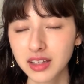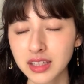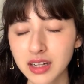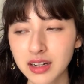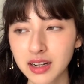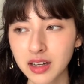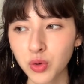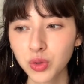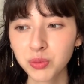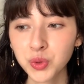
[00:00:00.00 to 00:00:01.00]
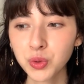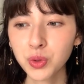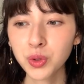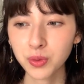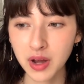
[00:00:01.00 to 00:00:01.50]
だからなんか子供の
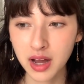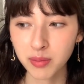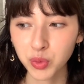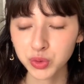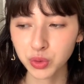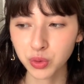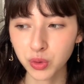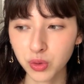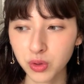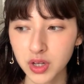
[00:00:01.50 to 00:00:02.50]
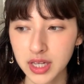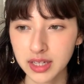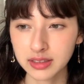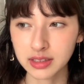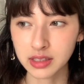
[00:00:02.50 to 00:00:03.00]
頃はもっとこ
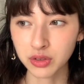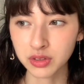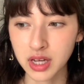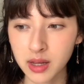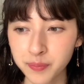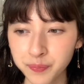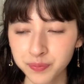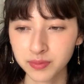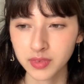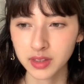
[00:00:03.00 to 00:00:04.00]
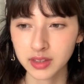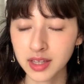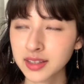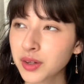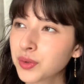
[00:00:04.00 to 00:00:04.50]
うなんだろうな
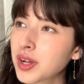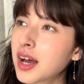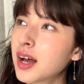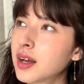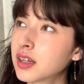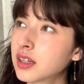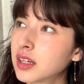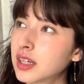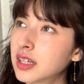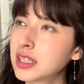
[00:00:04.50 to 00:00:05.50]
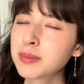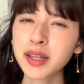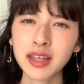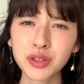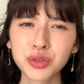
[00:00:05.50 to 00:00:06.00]
なんだろうな今
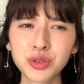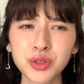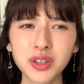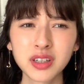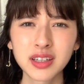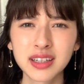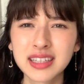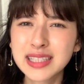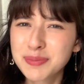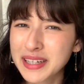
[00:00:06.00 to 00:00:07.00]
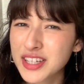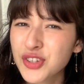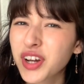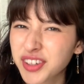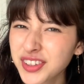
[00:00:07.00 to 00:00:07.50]
で言う
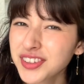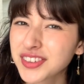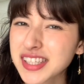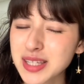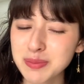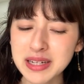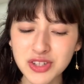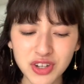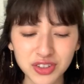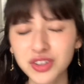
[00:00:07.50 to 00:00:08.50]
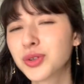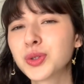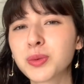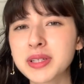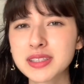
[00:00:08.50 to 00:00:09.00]
スピリチュアル私スピリチュアルっていう言
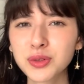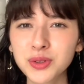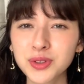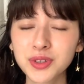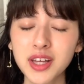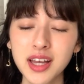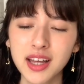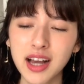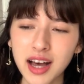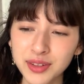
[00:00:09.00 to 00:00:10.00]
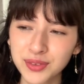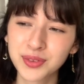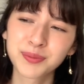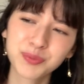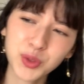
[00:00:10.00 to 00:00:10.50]
葉すごくあ
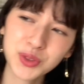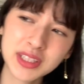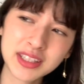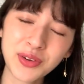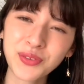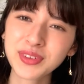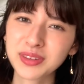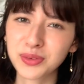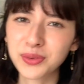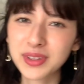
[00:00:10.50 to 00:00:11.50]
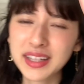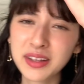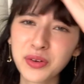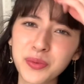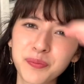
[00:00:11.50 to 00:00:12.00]
の特に日本だとなん
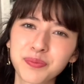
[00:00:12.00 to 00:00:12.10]
だろ